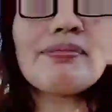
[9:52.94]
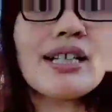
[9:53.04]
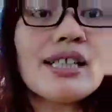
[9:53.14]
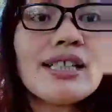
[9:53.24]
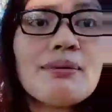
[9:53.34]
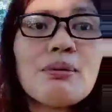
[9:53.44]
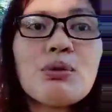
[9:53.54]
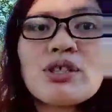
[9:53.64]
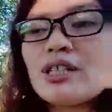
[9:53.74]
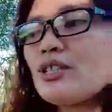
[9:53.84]
sa kanila
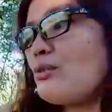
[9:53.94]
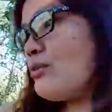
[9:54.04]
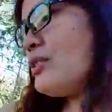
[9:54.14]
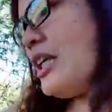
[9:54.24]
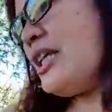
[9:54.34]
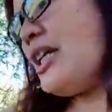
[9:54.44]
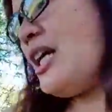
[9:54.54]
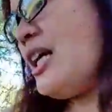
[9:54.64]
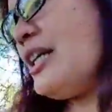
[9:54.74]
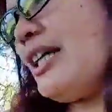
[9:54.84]
bubuksan yung neya,
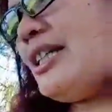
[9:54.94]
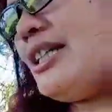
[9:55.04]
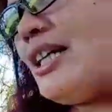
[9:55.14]
na